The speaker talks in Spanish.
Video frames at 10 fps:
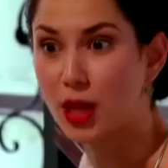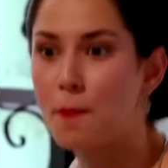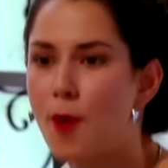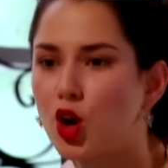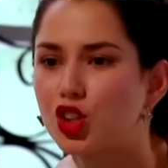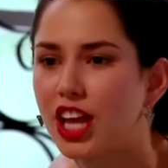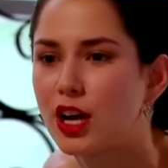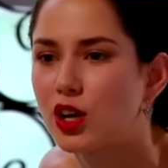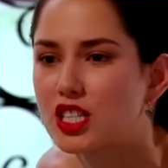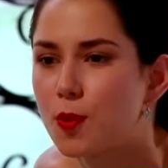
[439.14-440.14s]
tampoco
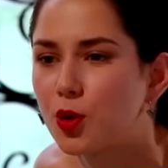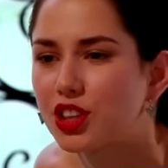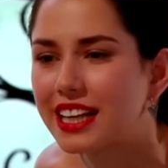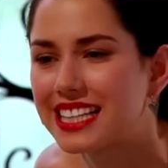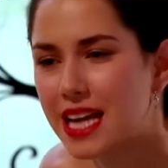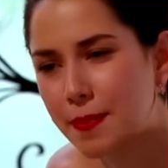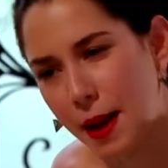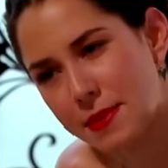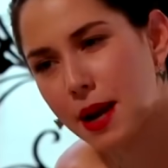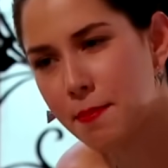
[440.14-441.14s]
tengo que soportar que sea
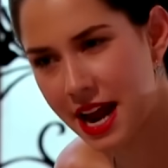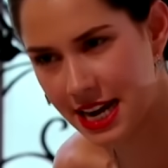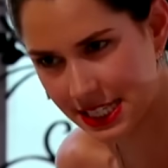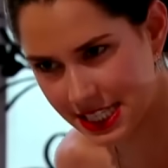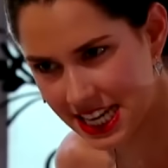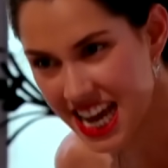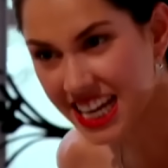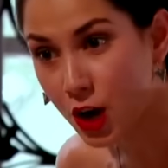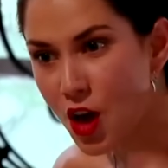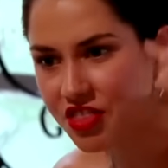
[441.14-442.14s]
para mi hermana, ¿sí?
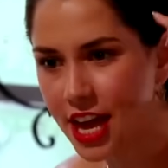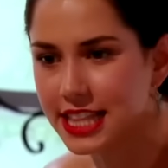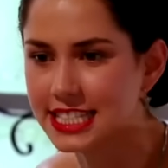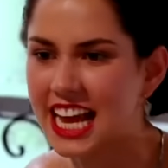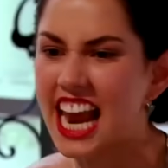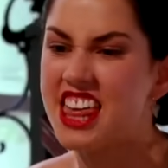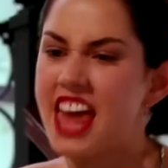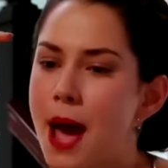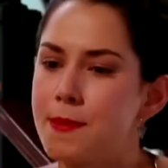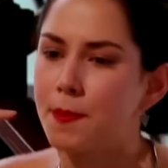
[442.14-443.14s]
Que no entiendes que la
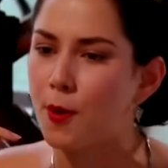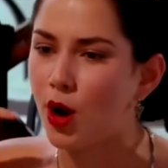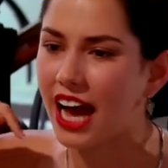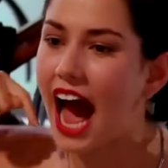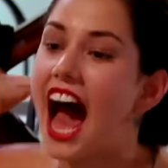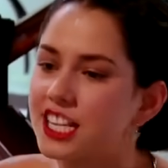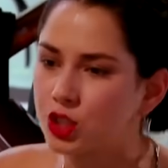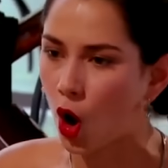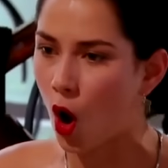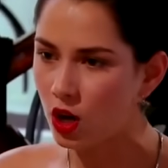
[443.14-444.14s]
idea me provoca
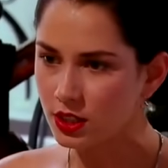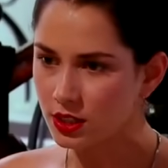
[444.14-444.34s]
asco.